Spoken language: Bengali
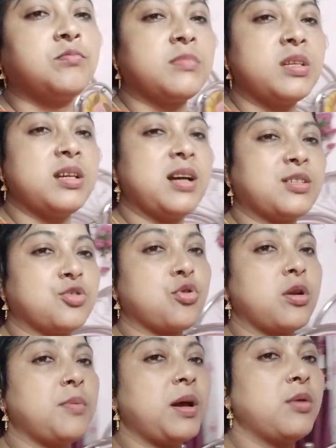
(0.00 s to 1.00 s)
ঠিক আছে
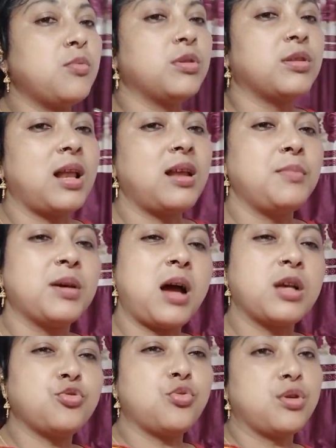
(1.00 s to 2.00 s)
সোনা ভাই বোন তাহলে আমি
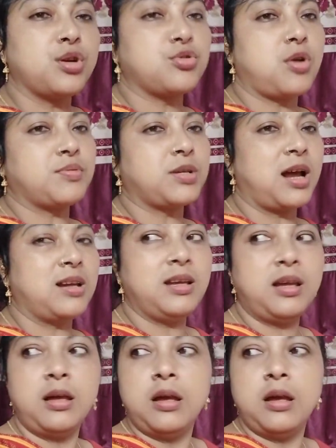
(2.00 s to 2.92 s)
কাজগুলোকে সব সারি